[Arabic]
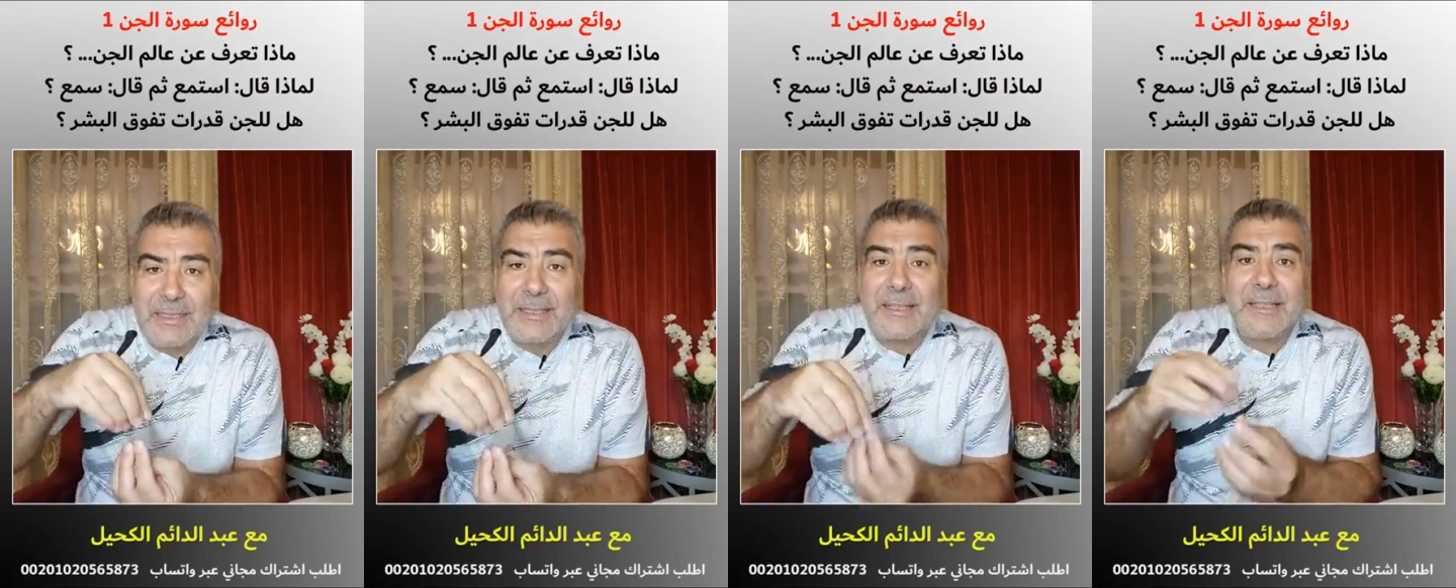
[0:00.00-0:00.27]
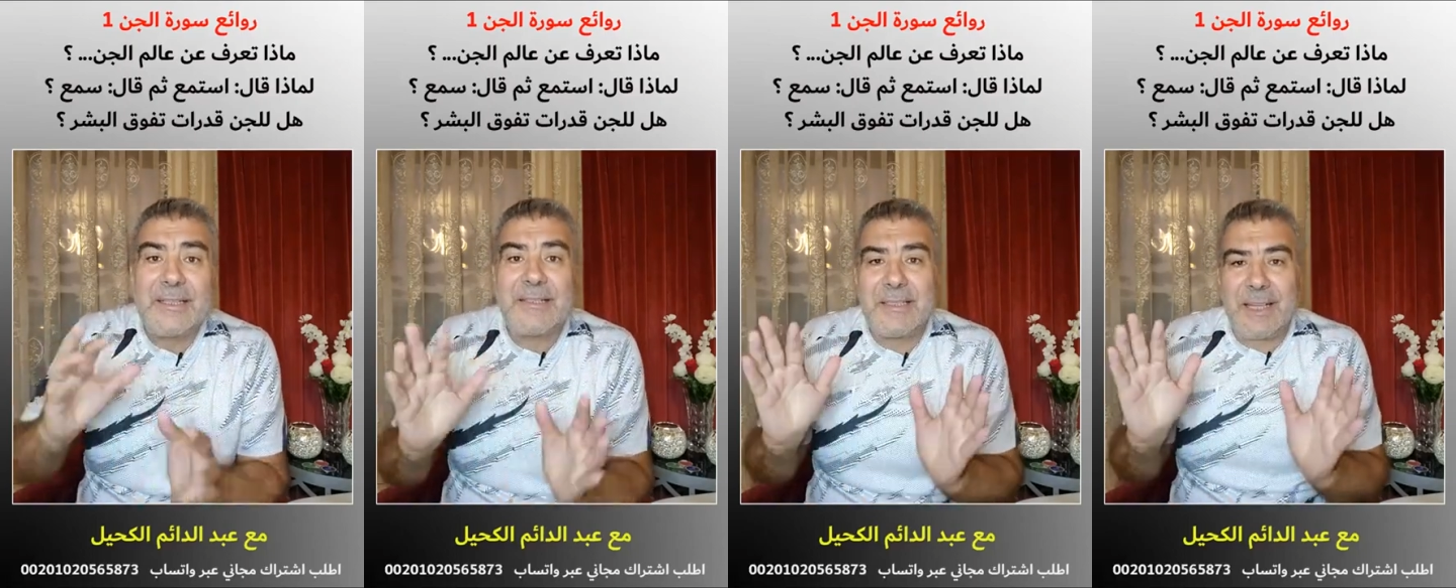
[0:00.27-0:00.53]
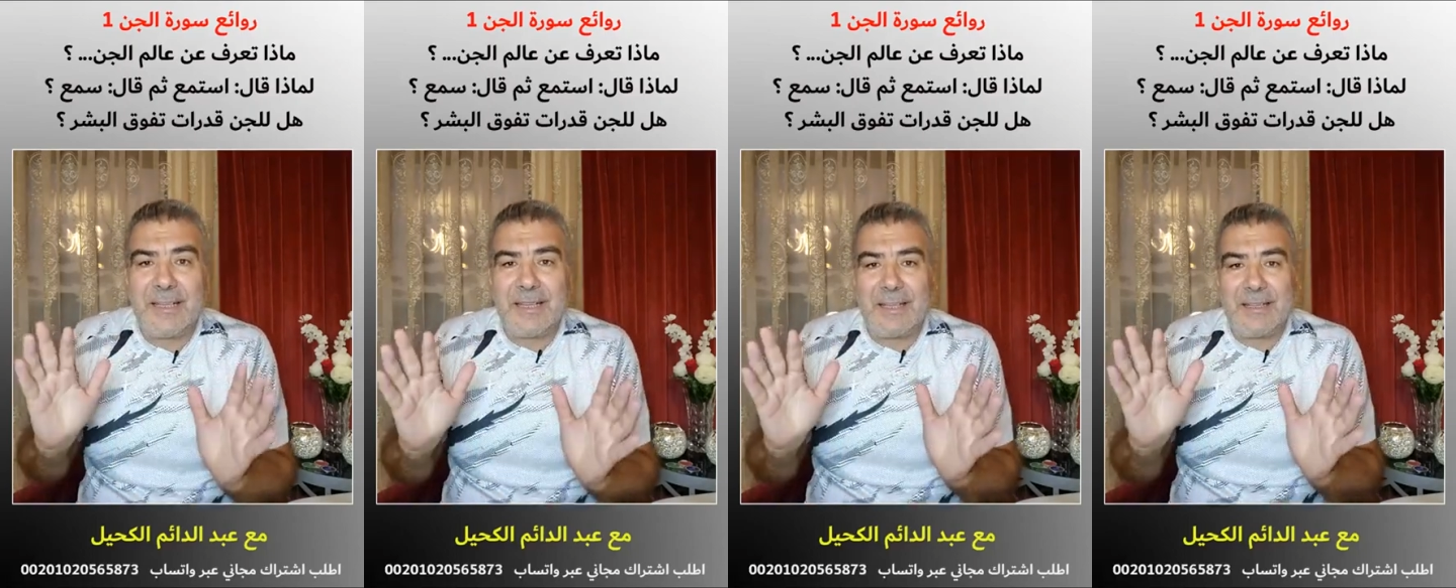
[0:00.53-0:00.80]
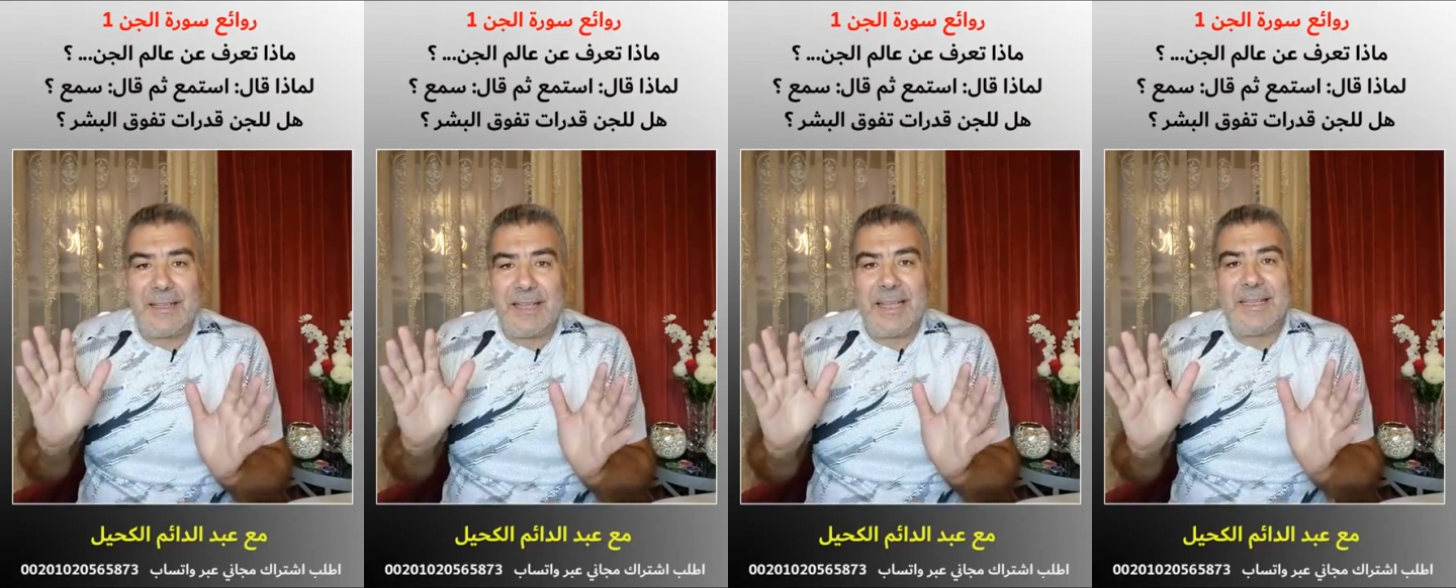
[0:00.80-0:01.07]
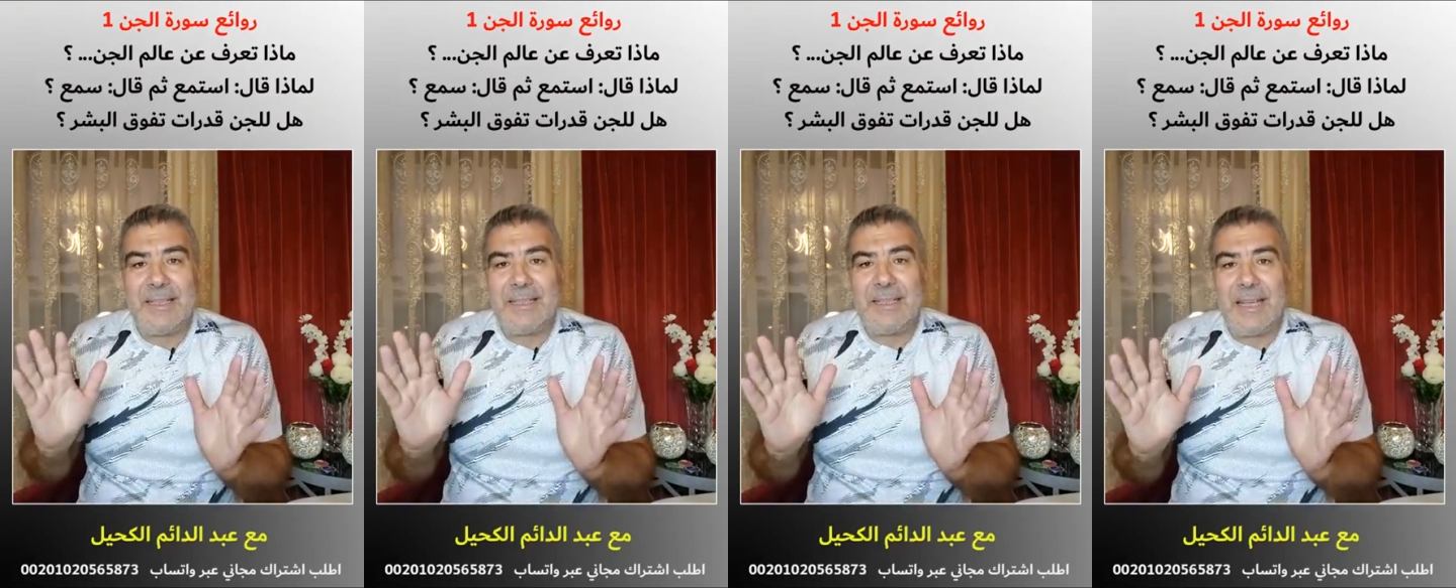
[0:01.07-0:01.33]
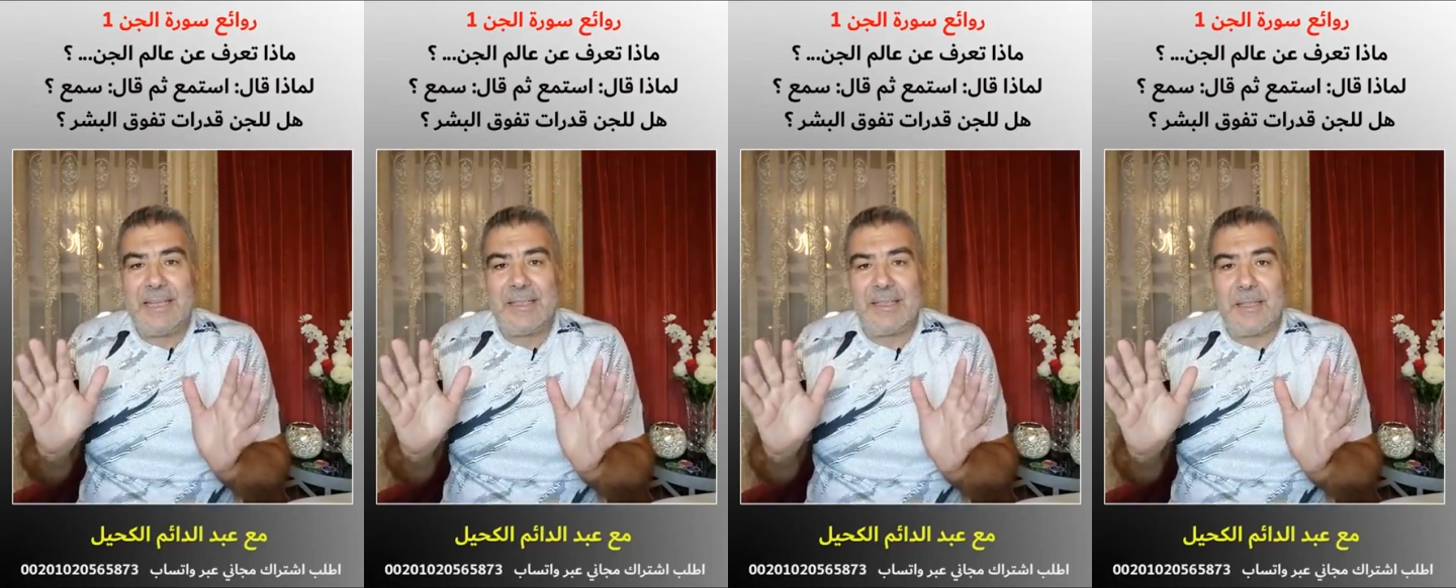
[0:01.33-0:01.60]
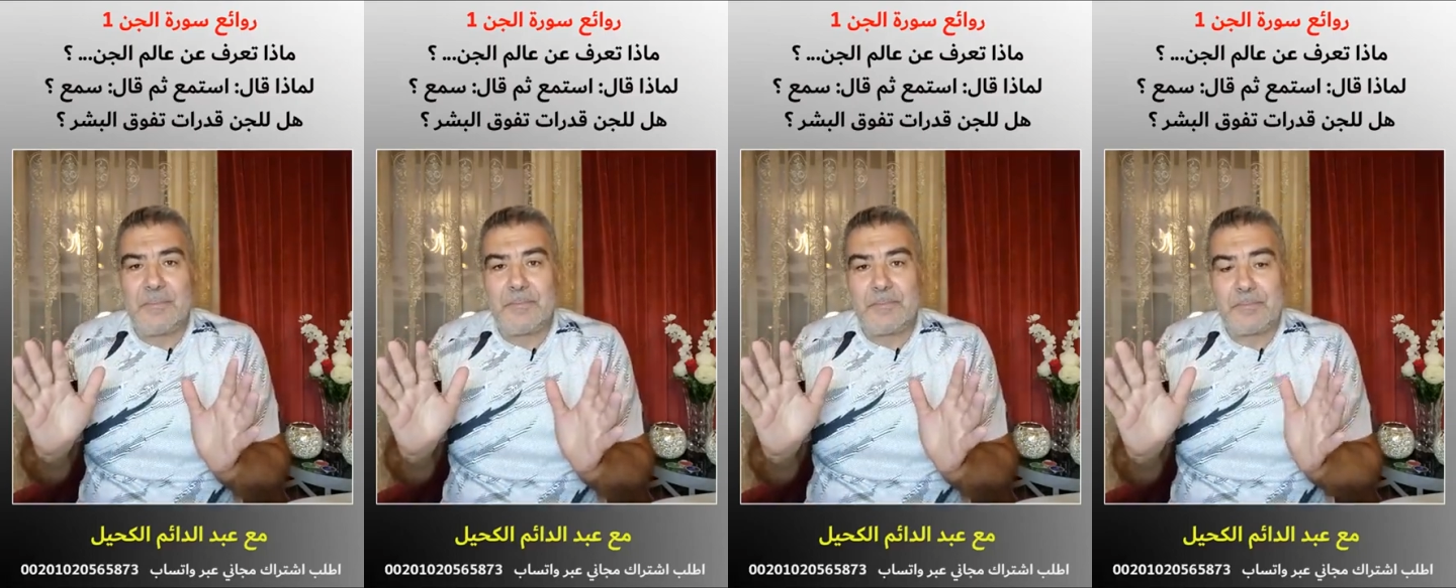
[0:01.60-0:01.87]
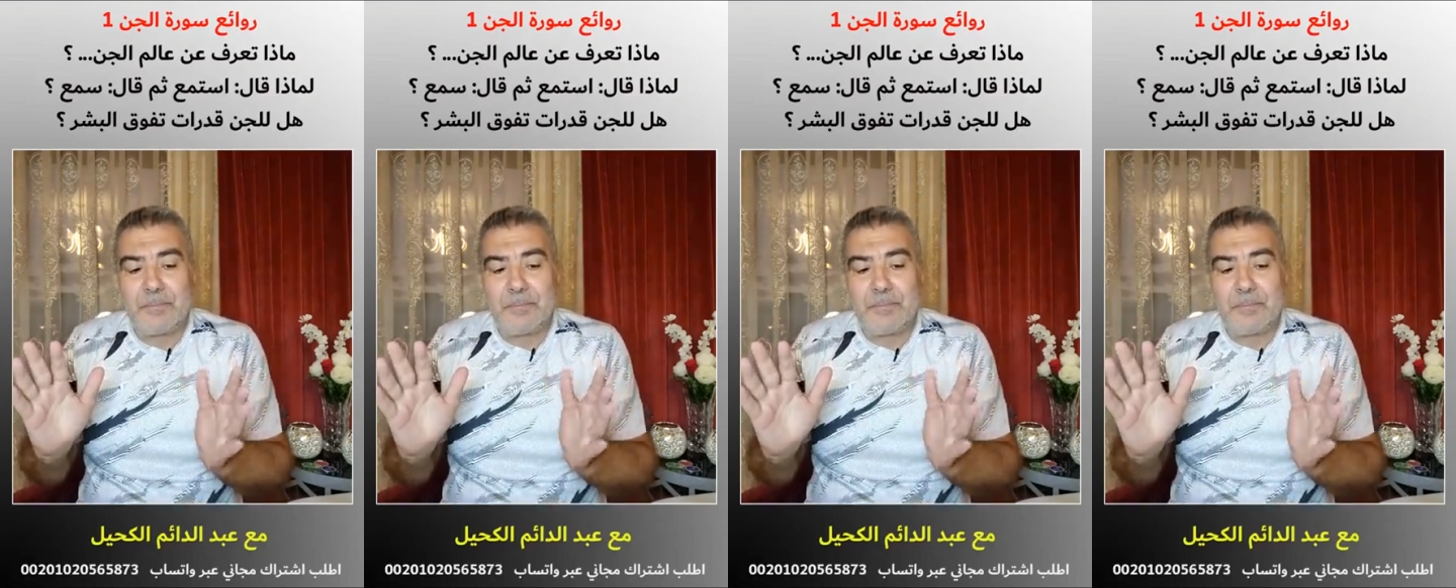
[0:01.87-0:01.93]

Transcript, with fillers: للرسالة الإلهية